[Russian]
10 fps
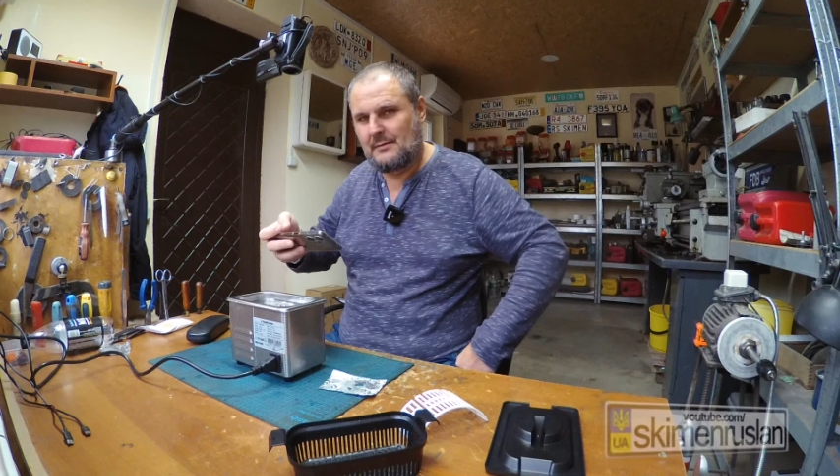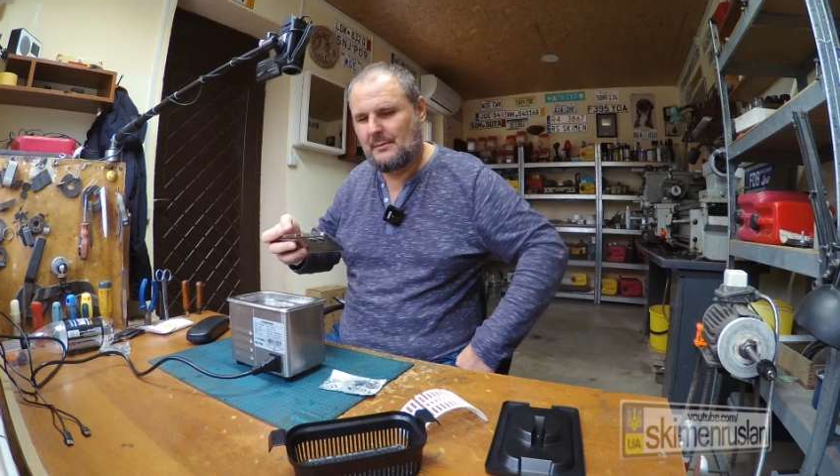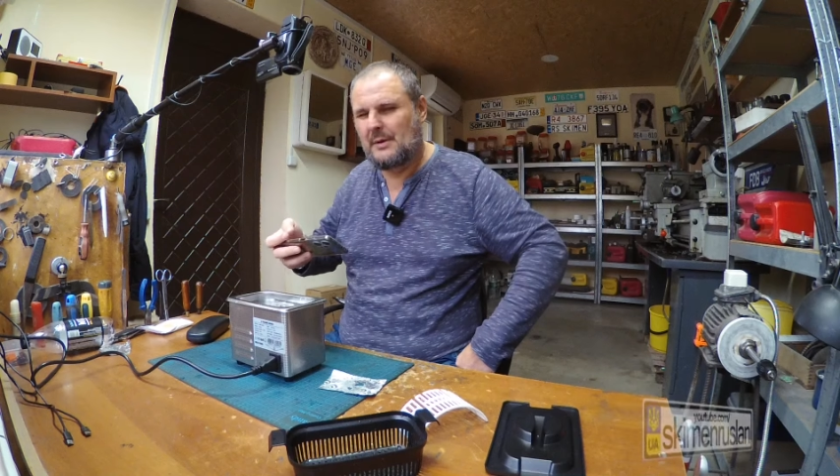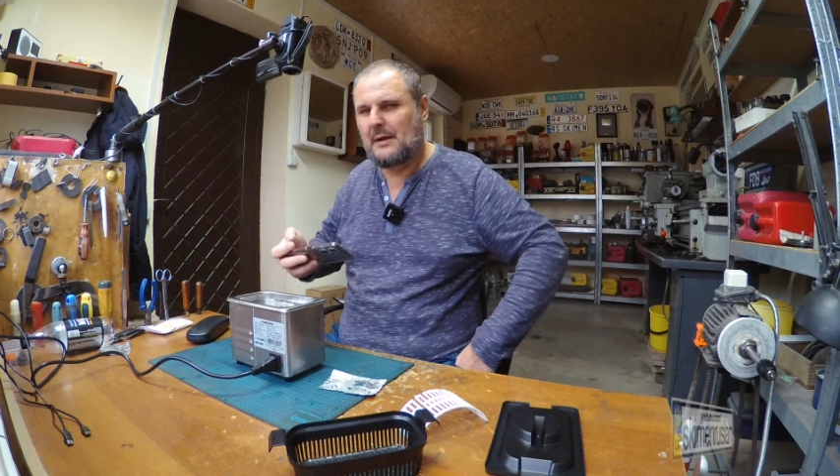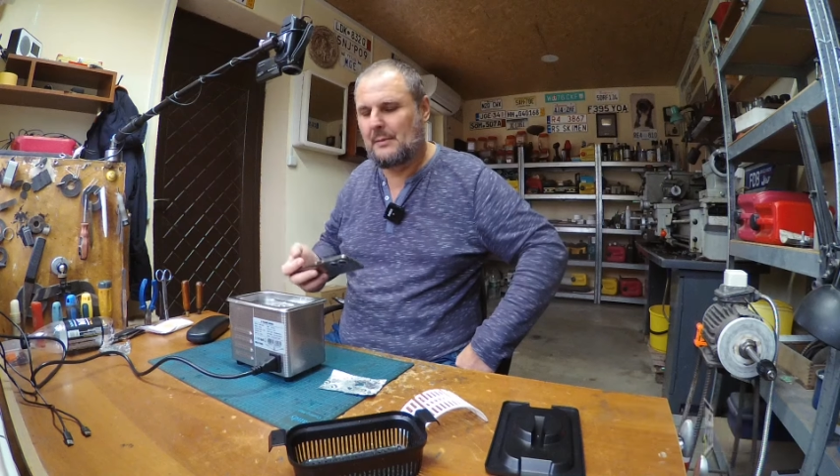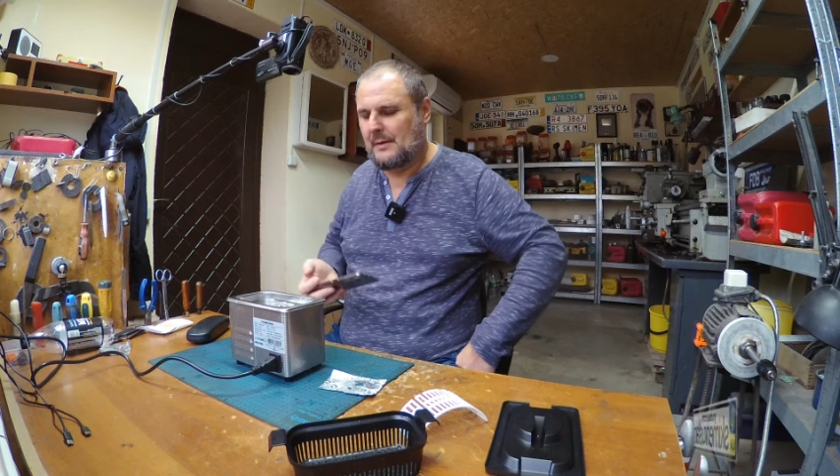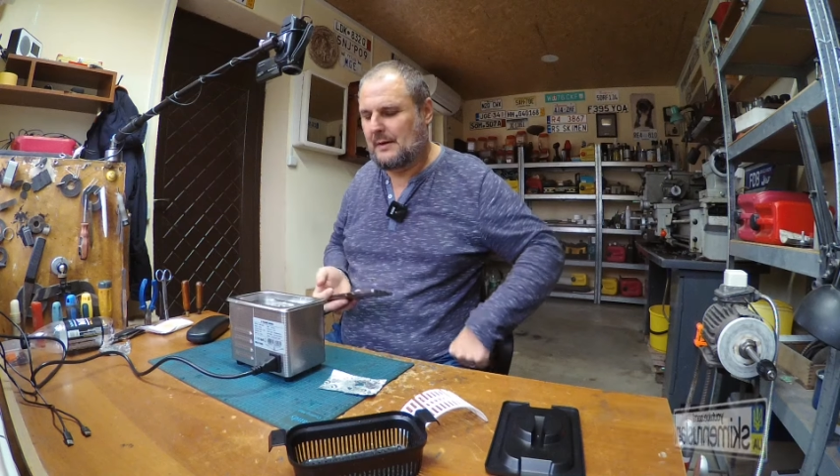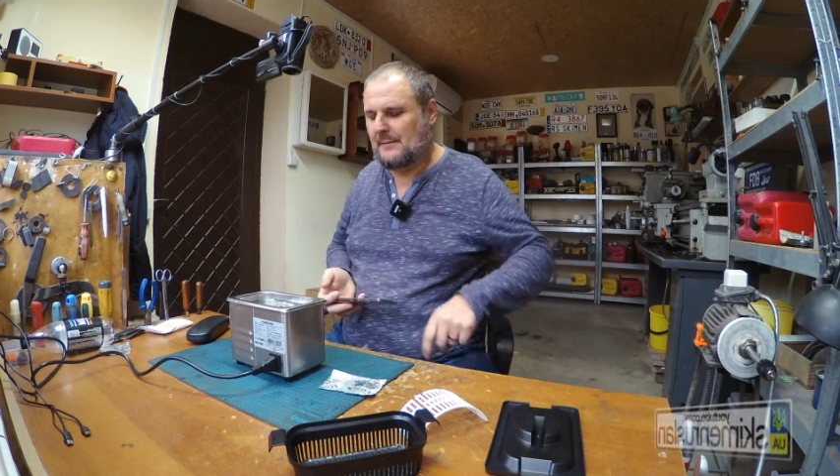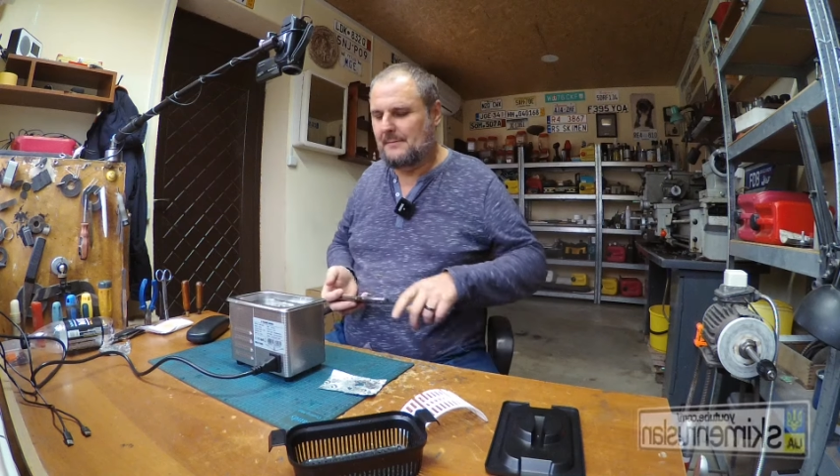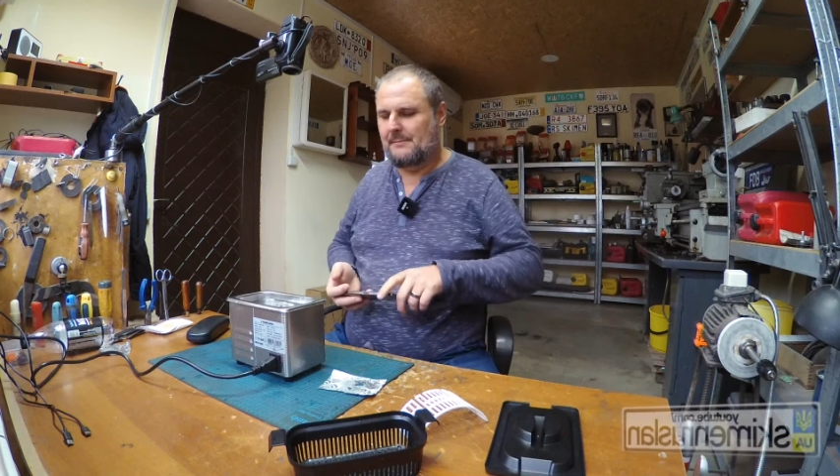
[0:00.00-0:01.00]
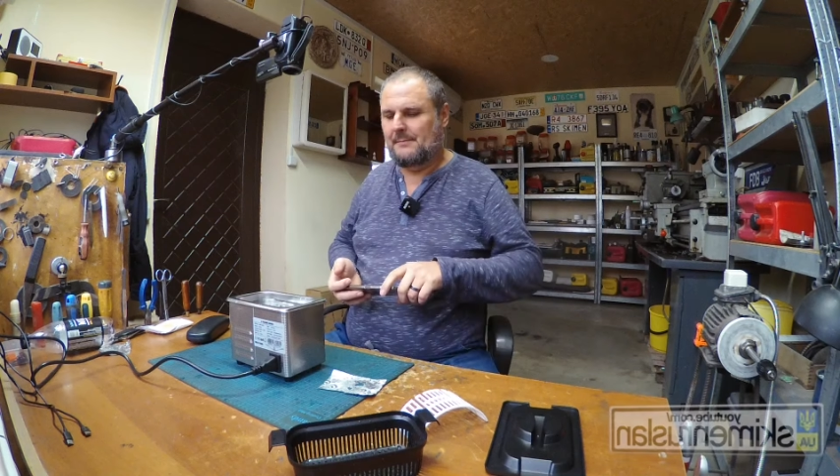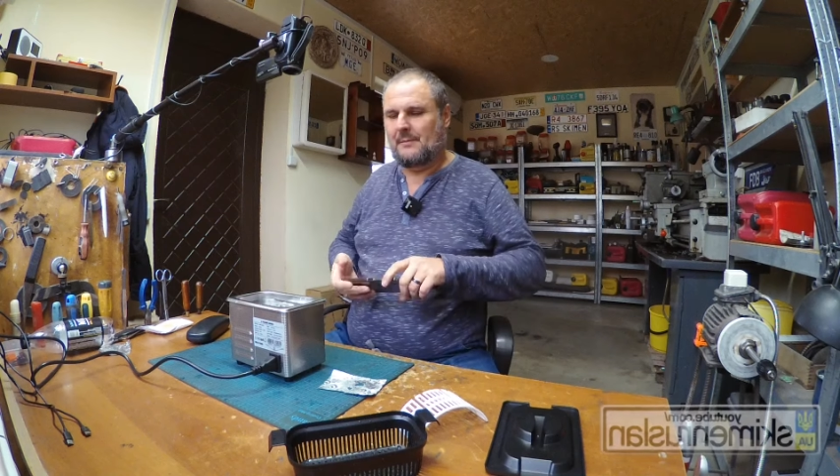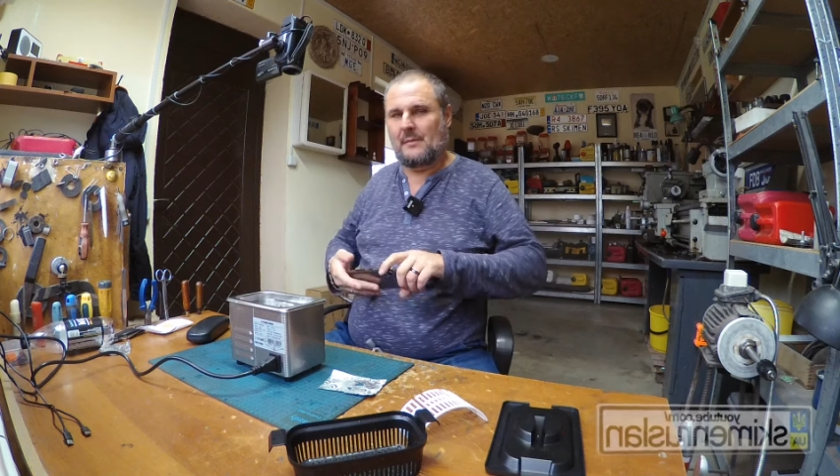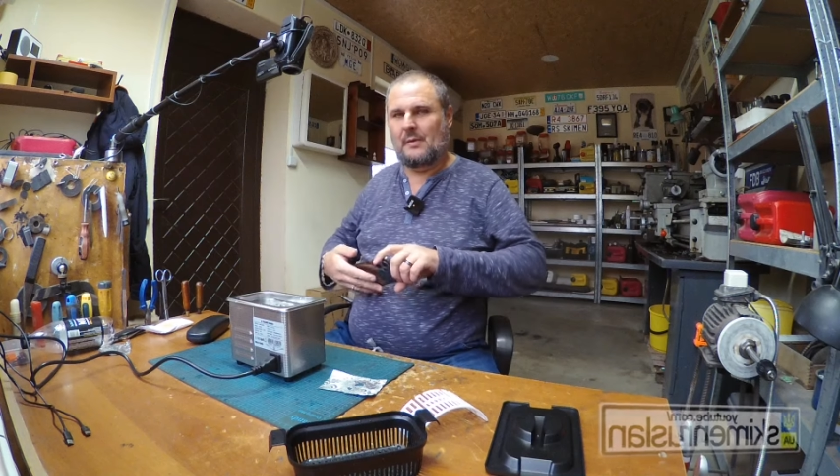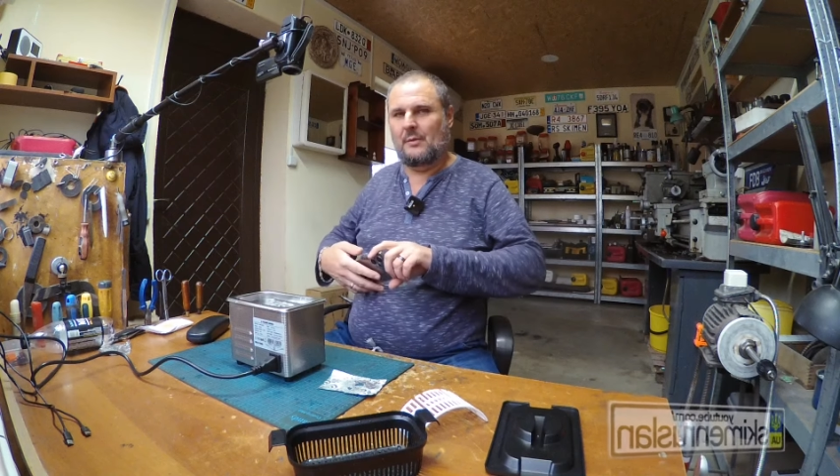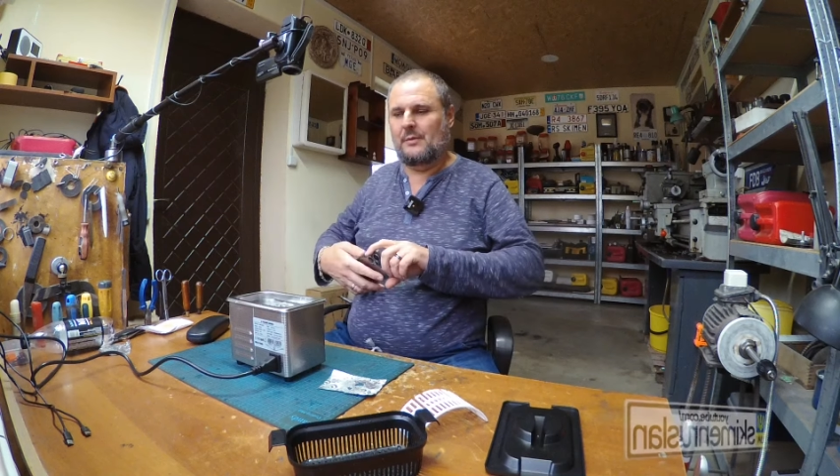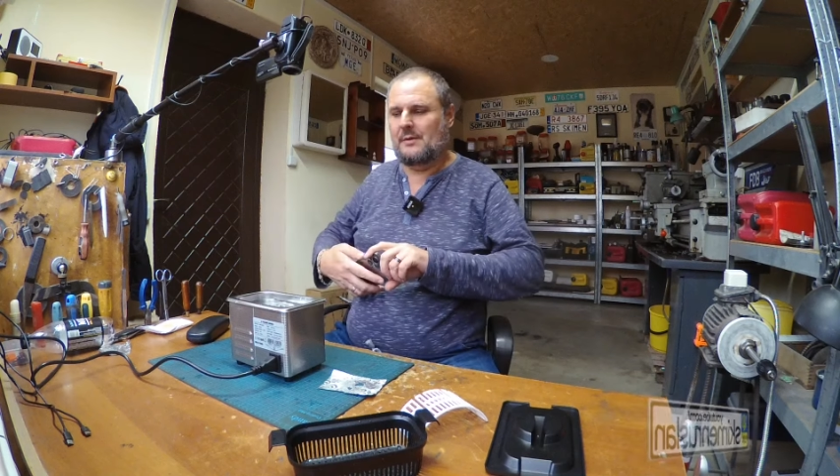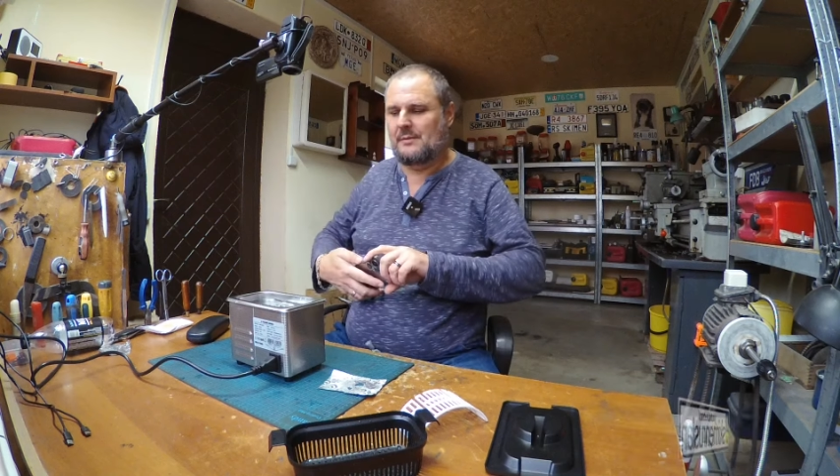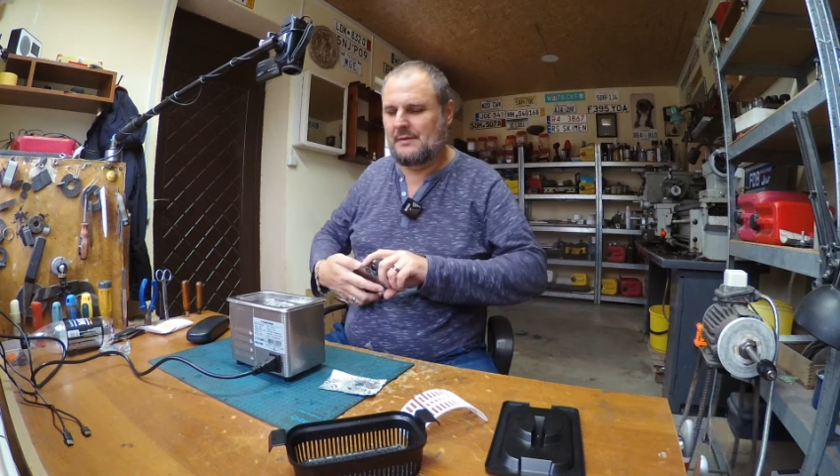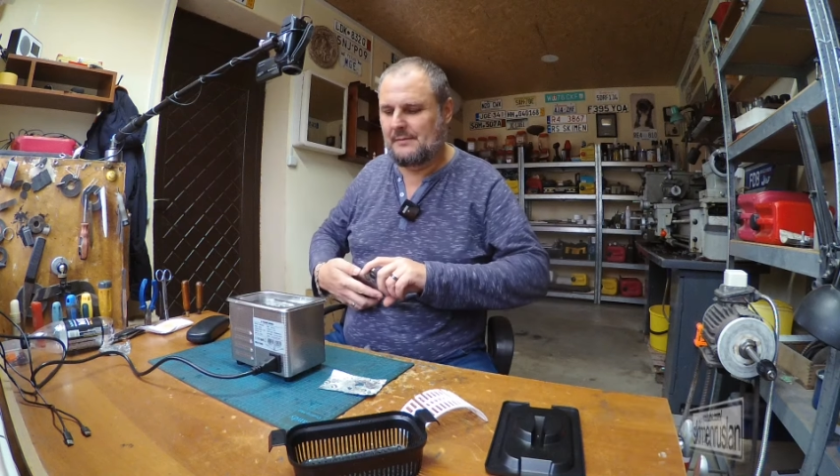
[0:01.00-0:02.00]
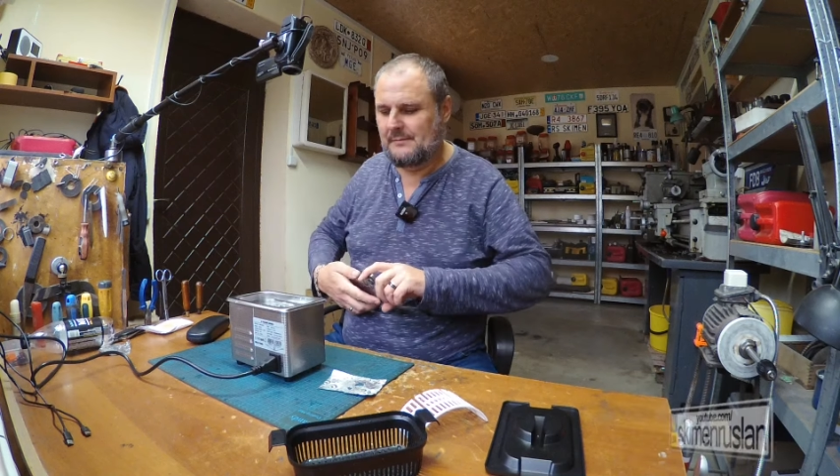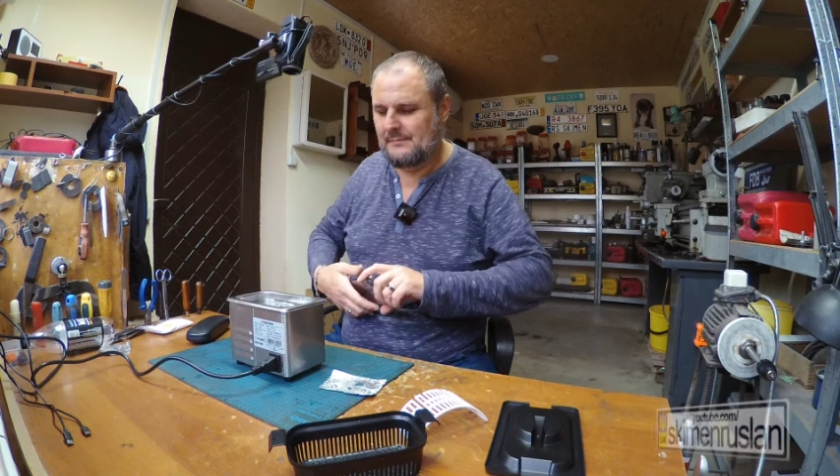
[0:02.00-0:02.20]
Пока-пока. Увидимся.